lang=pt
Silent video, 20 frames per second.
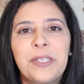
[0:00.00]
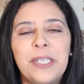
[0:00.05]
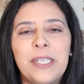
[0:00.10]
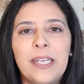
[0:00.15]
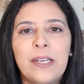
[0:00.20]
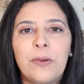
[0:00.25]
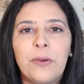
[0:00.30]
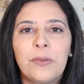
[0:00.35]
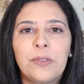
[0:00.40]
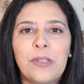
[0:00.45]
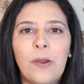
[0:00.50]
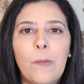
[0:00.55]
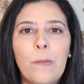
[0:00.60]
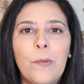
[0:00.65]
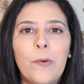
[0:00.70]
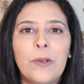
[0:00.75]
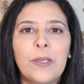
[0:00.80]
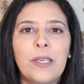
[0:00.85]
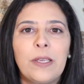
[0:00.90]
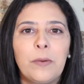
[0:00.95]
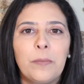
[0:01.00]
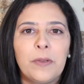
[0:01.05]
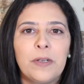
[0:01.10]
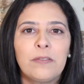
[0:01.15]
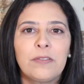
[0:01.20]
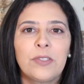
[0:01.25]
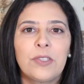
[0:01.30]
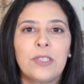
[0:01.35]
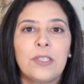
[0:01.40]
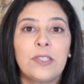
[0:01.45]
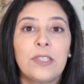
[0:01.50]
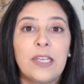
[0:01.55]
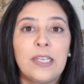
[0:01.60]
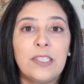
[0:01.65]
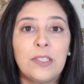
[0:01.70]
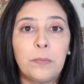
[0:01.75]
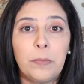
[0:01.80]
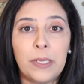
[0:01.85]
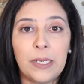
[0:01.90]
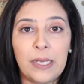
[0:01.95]
queria contar um pouquinho para vocês da
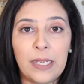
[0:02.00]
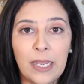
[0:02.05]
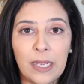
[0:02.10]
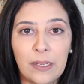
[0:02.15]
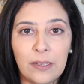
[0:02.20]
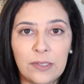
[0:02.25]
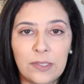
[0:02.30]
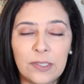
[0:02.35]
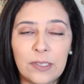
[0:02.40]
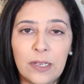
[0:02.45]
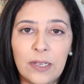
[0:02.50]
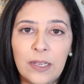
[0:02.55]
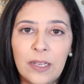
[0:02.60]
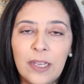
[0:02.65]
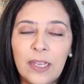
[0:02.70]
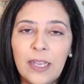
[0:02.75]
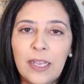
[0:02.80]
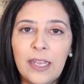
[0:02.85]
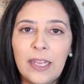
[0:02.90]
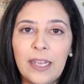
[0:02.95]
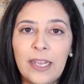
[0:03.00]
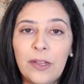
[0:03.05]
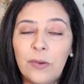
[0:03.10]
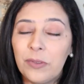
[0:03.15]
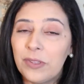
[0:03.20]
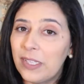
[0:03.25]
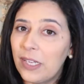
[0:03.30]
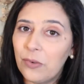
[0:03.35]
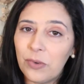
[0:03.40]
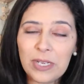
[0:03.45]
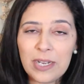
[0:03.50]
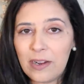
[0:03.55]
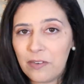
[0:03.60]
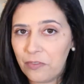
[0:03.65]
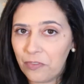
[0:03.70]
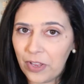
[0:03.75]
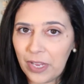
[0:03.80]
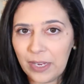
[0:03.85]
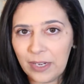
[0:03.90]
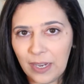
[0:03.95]
experiência. Eu não
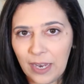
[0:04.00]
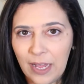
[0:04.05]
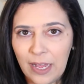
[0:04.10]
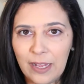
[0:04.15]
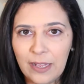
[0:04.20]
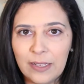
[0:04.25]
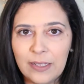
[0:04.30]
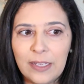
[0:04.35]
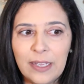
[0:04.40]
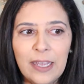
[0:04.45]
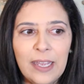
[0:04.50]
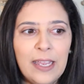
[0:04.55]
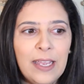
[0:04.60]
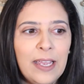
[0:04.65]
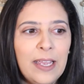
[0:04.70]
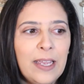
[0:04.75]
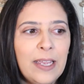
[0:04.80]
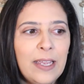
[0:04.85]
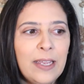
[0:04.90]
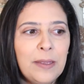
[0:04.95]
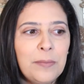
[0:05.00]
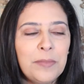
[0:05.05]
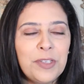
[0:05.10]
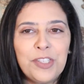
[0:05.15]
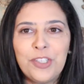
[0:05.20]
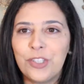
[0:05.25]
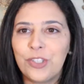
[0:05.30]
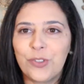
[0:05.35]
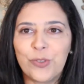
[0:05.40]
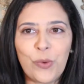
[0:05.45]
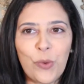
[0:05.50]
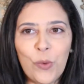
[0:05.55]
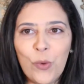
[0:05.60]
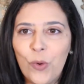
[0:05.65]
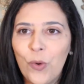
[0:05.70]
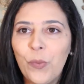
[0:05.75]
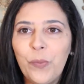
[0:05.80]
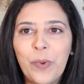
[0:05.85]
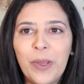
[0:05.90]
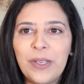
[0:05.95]
gravei lá, é, me
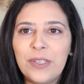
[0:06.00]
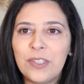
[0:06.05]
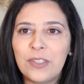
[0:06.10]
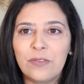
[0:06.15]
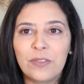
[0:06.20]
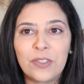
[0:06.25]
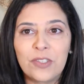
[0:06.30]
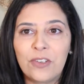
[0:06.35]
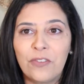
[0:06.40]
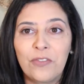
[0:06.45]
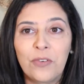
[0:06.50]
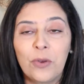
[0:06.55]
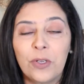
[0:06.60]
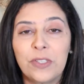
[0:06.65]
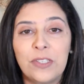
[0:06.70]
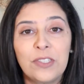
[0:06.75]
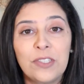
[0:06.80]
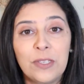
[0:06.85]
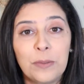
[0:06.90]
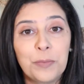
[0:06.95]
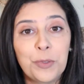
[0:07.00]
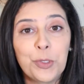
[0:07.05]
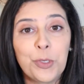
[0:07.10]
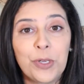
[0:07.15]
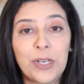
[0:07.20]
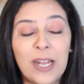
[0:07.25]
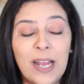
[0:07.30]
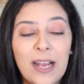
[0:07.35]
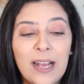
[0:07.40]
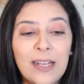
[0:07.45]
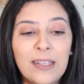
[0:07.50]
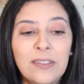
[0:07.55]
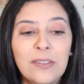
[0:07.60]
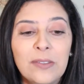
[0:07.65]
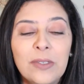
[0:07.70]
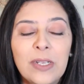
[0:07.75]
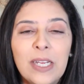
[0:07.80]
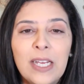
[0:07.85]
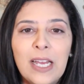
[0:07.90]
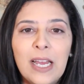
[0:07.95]
desculpem se você ficou
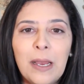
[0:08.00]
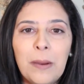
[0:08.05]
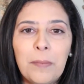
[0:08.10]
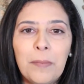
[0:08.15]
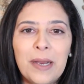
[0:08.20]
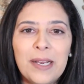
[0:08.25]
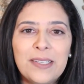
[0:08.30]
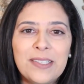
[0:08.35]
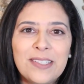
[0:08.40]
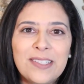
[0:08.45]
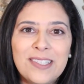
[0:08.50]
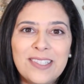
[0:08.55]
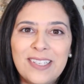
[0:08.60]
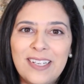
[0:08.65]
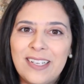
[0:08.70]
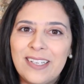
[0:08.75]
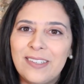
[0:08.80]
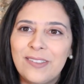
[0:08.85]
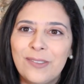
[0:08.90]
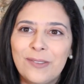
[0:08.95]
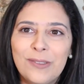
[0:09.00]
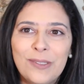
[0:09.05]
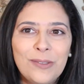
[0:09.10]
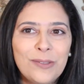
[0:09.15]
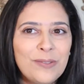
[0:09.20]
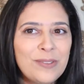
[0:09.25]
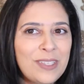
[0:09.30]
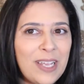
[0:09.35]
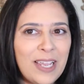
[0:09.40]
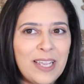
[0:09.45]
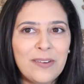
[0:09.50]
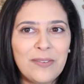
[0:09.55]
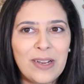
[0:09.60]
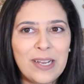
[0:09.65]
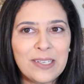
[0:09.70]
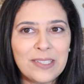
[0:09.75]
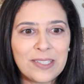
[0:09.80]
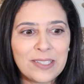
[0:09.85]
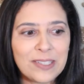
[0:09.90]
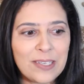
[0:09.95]
decepcionado, mas assim, eu não tenho
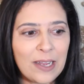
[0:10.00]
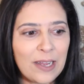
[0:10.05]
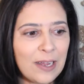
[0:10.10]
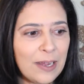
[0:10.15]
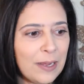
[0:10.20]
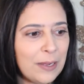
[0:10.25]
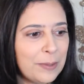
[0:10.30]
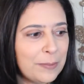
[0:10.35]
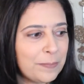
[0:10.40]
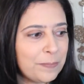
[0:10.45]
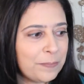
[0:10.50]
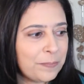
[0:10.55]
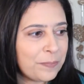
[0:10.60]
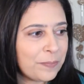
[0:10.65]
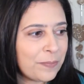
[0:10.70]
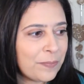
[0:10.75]
essa.